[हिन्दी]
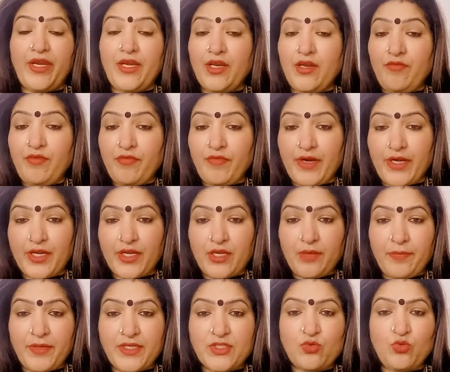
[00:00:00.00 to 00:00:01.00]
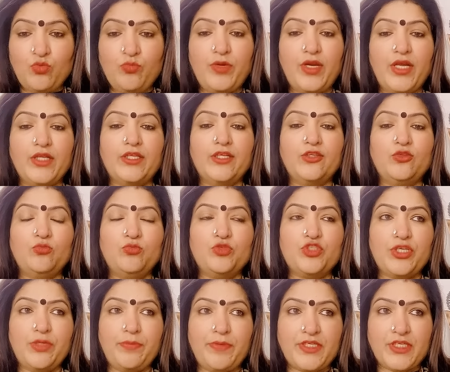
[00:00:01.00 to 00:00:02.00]
रेलवे फाटक के पास घूम रहा था तो
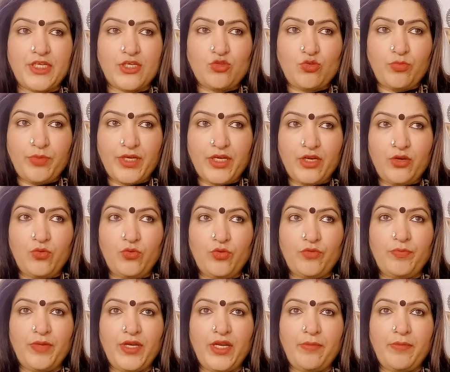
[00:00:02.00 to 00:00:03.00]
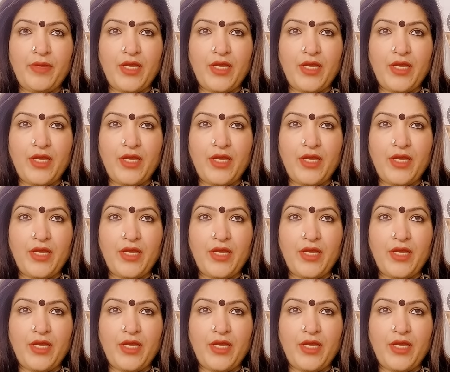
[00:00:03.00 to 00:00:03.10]
मुझे ये पचास रुपये का नोट मिला